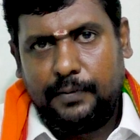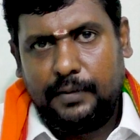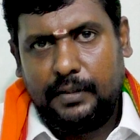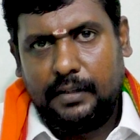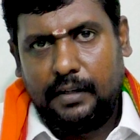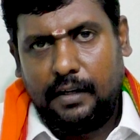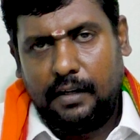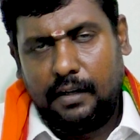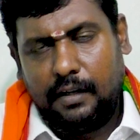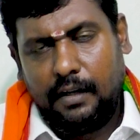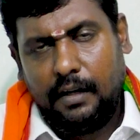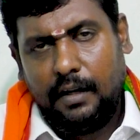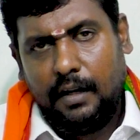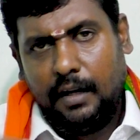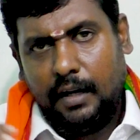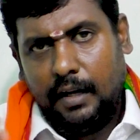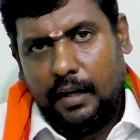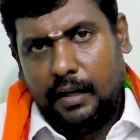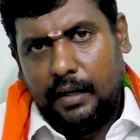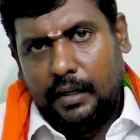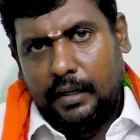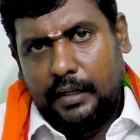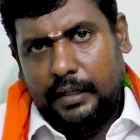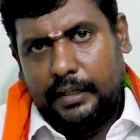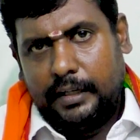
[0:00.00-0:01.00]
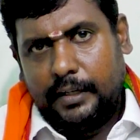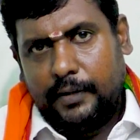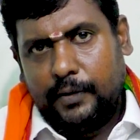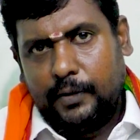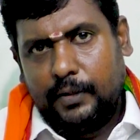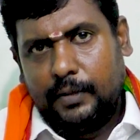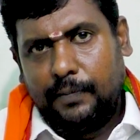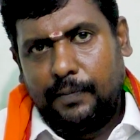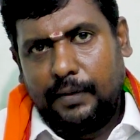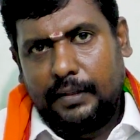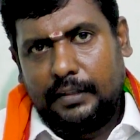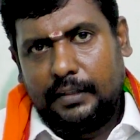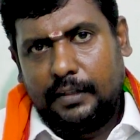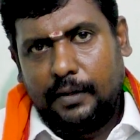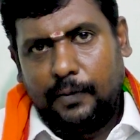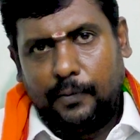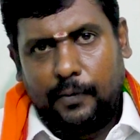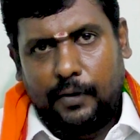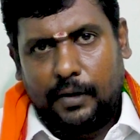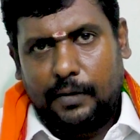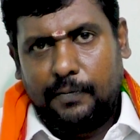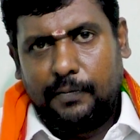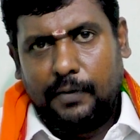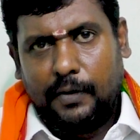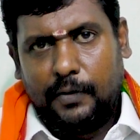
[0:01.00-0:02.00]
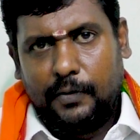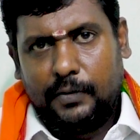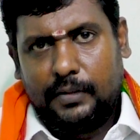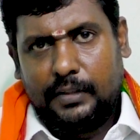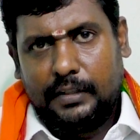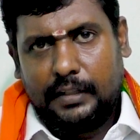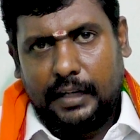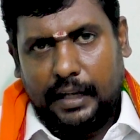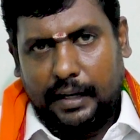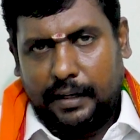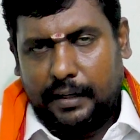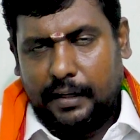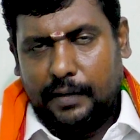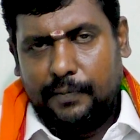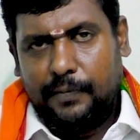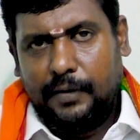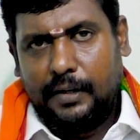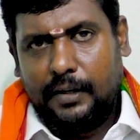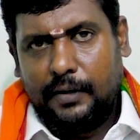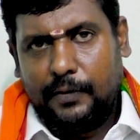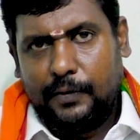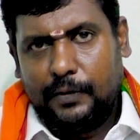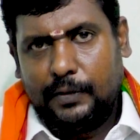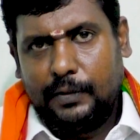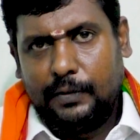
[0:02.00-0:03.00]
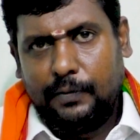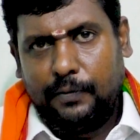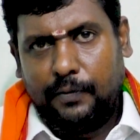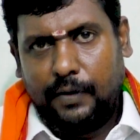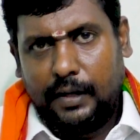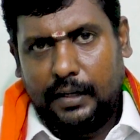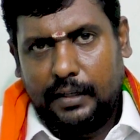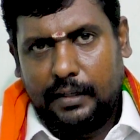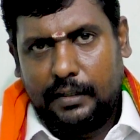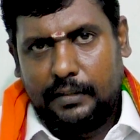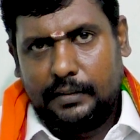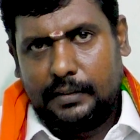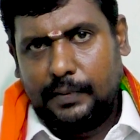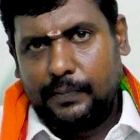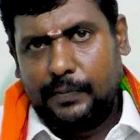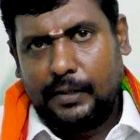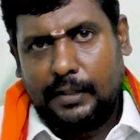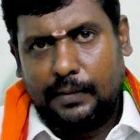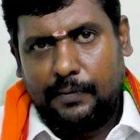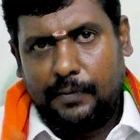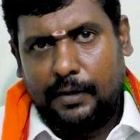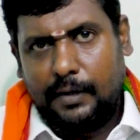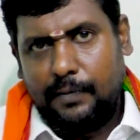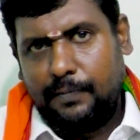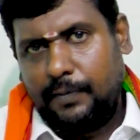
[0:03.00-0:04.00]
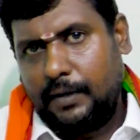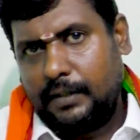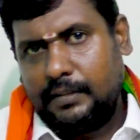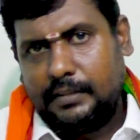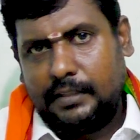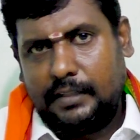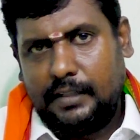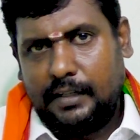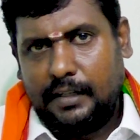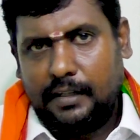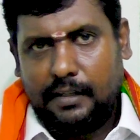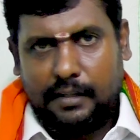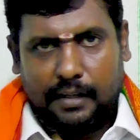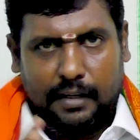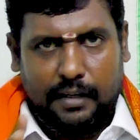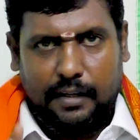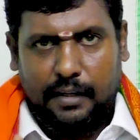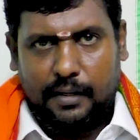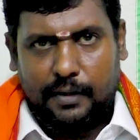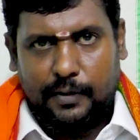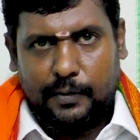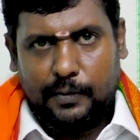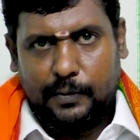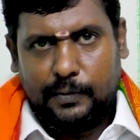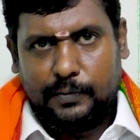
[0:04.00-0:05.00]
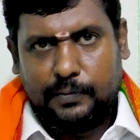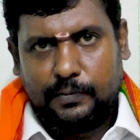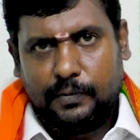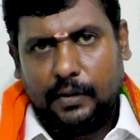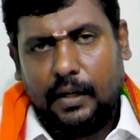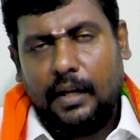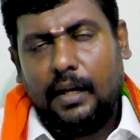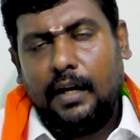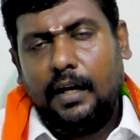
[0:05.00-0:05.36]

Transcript: அப்படின்னா இன்றைக்கி வந்து பார்த்திங்கன்னா உடம்புல வந்து நிறையா பேருக்கு வந்து வயிறு சம்மந்தமான பிரச்சனைகள் நிறையா இருக்கும்